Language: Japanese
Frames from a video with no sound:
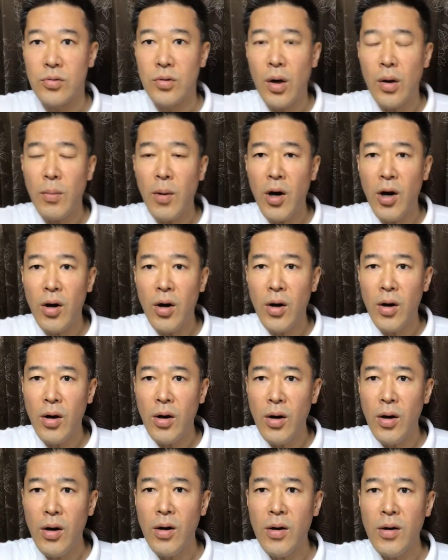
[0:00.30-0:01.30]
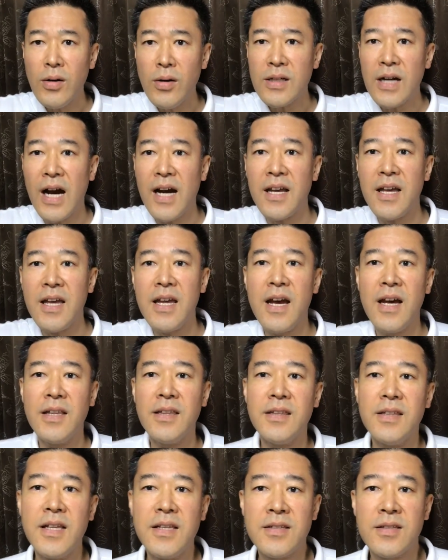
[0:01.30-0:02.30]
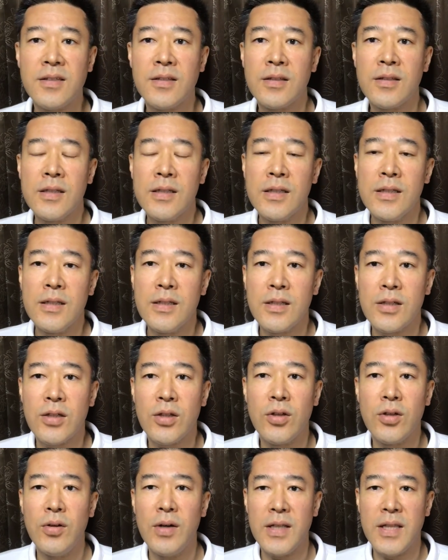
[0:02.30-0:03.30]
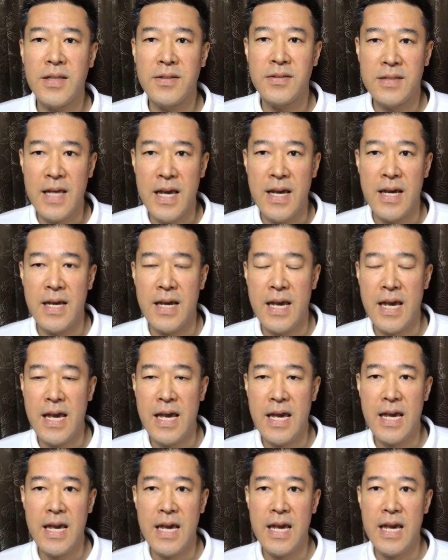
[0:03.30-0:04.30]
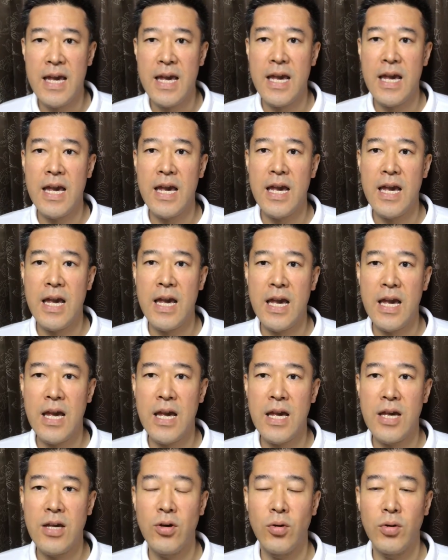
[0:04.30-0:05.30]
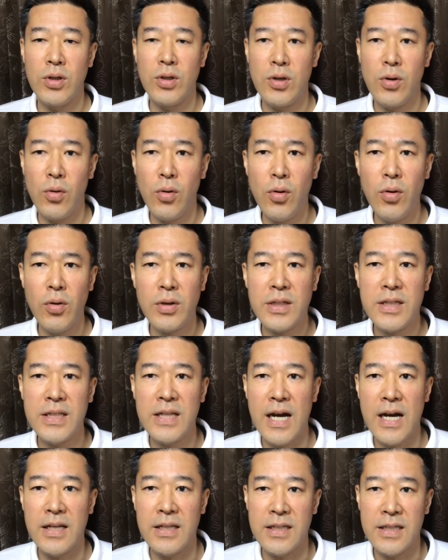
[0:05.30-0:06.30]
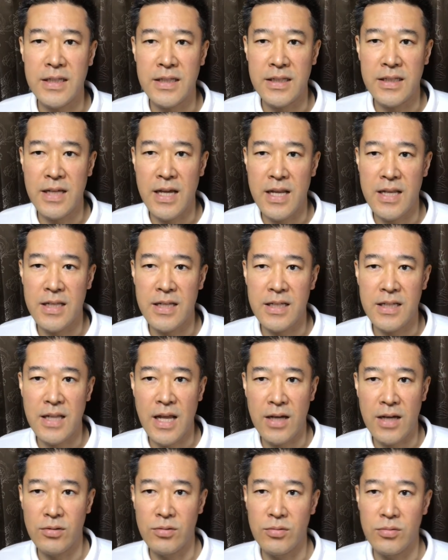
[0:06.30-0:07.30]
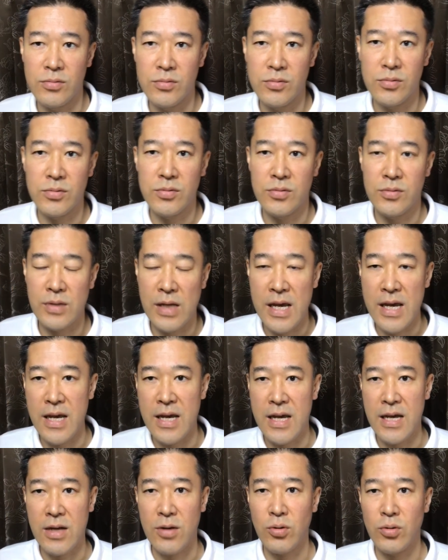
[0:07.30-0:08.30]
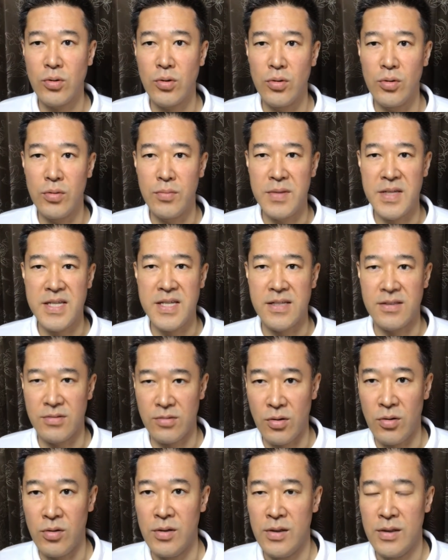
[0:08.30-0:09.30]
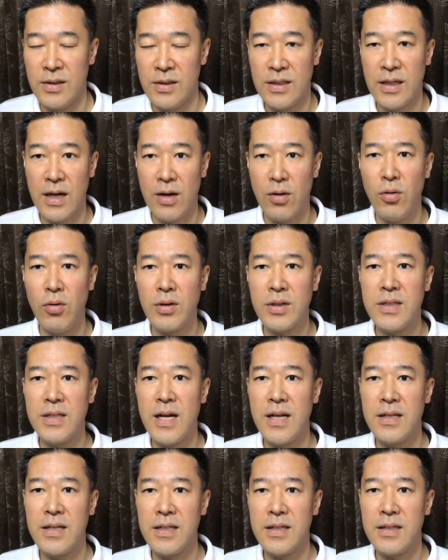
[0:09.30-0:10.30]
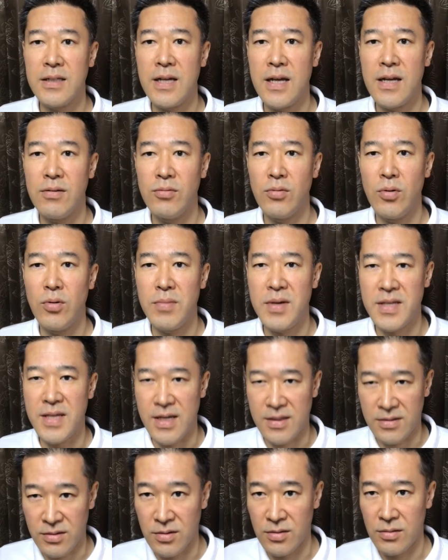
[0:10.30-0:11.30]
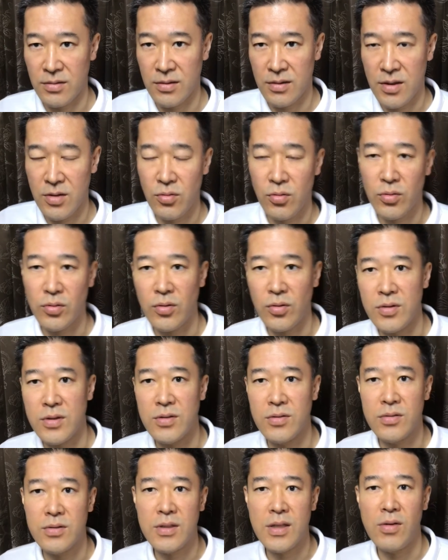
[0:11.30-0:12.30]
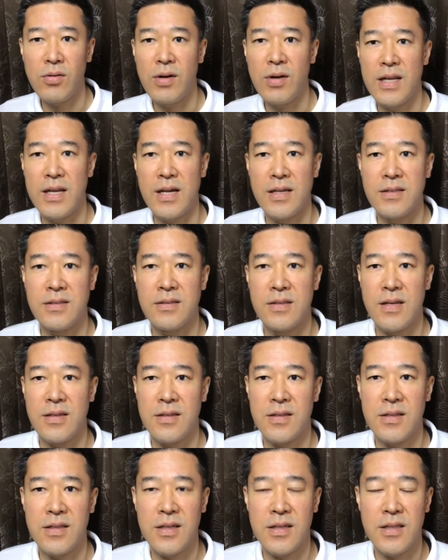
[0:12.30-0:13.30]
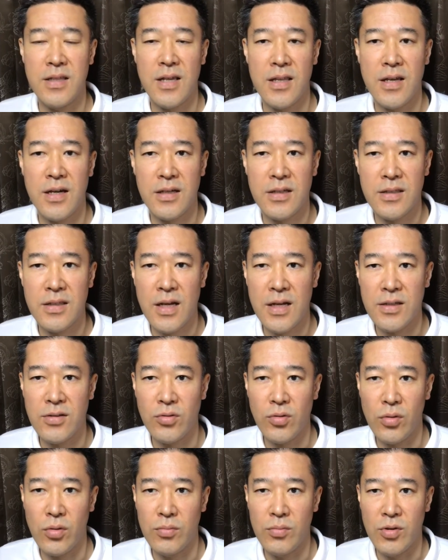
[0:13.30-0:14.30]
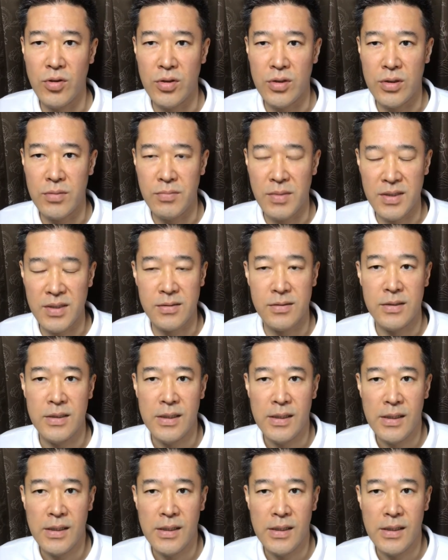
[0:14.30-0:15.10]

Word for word: どうも影やんです今日はですね、えー、より大きな人間になる、えー、ことを目指すとだから大きな人間を目指すっていうことについてお話しさせていただきたいと思います。